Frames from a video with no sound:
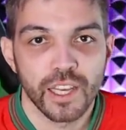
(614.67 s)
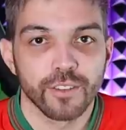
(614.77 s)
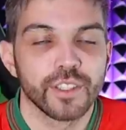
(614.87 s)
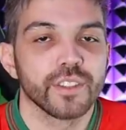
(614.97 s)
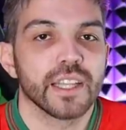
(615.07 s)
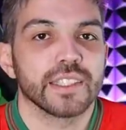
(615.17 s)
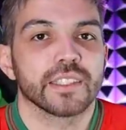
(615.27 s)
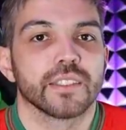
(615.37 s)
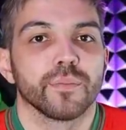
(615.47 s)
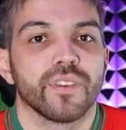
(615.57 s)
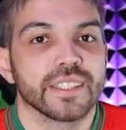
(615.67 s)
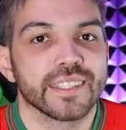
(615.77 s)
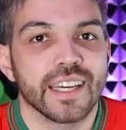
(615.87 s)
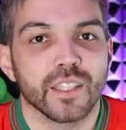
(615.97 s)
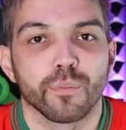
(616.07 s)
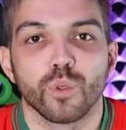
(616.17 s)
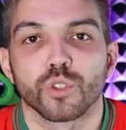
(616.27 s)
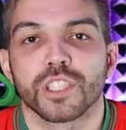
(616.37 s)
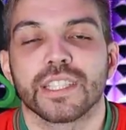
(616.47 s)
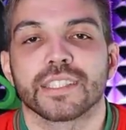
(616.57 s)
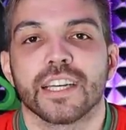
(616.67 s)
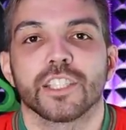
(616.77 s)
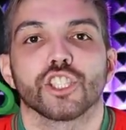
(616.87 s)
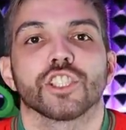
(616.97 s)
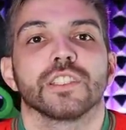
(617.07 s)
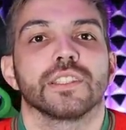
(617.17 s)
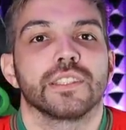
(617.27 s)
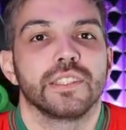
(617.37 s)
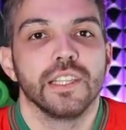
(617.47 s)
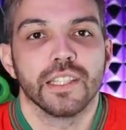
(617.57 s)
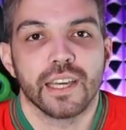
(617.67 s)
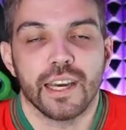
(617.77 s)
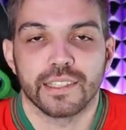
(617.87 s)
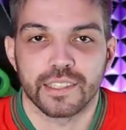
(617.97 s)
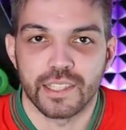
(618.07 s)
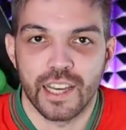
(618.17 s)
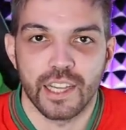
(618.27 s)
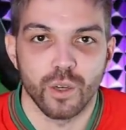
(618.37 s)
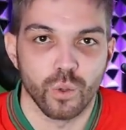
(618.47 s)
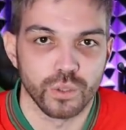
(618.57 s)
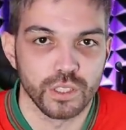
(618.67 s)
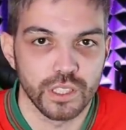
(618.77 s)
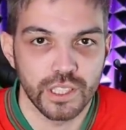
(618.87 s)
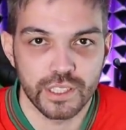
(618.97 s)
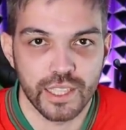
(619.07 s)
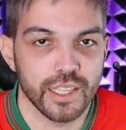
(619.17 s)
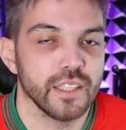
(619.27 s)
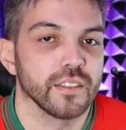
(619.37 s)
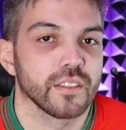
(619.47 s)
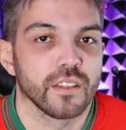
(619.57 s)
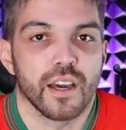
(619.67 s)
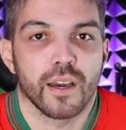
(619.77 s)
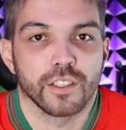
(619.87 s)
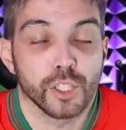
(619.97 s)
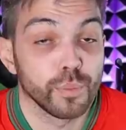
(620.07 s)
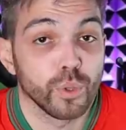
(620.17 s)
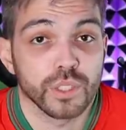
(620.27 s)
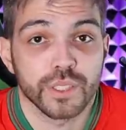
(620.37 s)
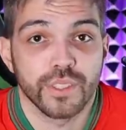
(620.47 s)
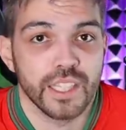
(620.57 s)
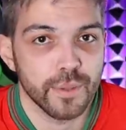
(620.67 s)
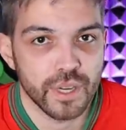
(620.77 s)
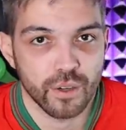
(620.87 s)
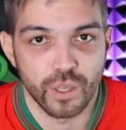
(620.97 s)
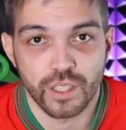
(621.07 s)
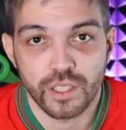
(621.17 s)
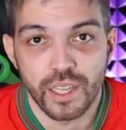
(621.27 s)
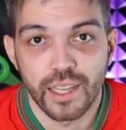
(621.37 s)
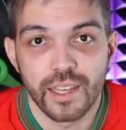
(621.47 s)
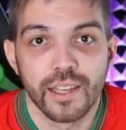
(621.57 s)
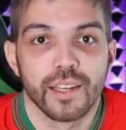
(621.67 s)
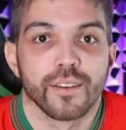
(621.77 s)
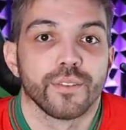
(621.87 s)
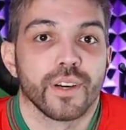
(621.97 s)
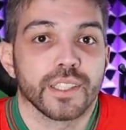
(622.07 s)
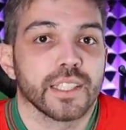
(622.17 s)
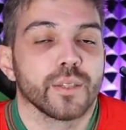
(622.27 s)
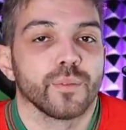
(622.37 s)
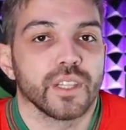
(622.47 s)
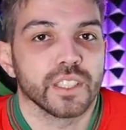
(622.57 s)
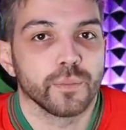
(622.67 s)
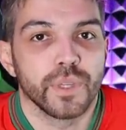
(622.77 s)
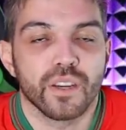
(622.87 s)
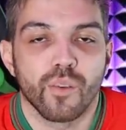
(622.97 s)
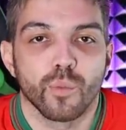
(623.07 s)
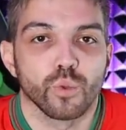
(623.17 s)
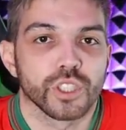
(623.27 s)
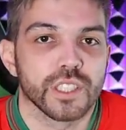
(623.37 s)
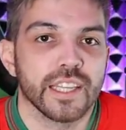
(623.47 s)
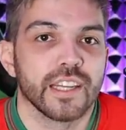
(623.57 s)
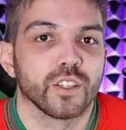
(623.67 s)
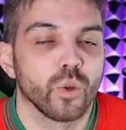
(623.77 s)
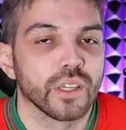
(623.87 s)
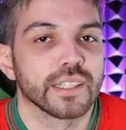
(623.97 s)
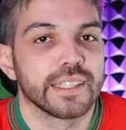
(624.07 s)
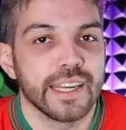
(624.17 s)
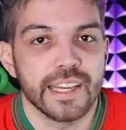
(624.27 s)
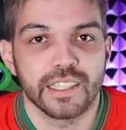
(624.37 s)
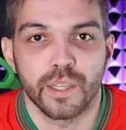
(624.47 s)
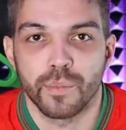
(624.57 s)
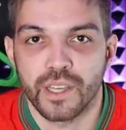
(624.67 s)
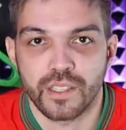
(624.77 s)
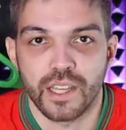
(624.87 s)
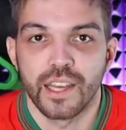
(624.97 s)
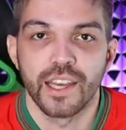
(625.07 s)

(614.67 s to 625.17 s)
В 19-20 мы уже достаточно сильно отстали от «Зенита» и за чемпионство не боролись. В 20-21 мы уже заняли только третье место,